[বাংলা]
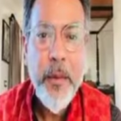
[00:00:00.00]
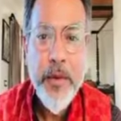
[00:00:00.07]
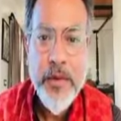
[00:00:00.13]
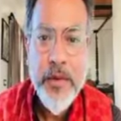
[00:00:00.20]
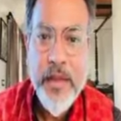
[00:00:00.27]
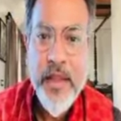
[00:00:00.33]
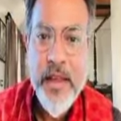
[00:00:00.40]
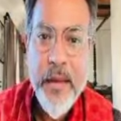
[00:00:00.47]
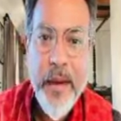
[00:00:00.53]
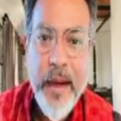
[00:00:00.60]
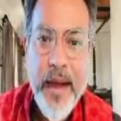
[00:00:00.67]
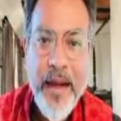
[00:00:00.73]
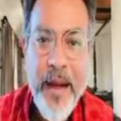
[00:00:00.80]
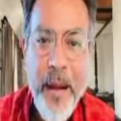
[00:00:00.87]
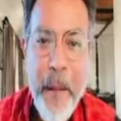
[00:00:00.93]
মন্ত্রীর
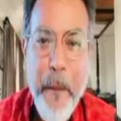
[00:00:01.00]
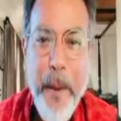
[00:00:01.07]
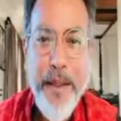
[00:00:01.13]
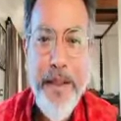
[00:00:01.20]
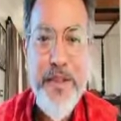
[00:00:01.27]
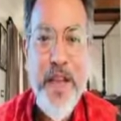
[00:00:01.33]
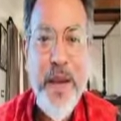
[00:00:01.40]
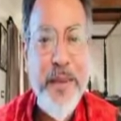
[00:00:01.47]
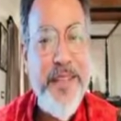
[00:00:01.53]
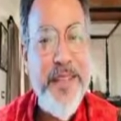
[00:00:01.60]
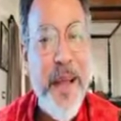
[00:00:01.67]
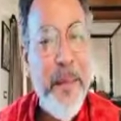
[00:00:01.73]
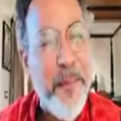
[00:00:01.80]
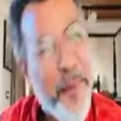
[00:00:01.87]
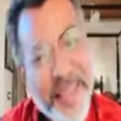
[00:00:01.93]
এবার
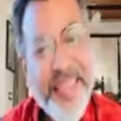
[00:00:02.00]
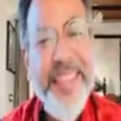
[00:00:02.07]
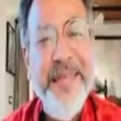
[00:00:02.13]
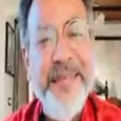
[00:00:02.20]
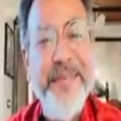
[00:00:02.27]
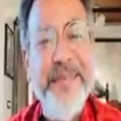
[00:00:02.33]
পাঞ্জাবিটা পাতি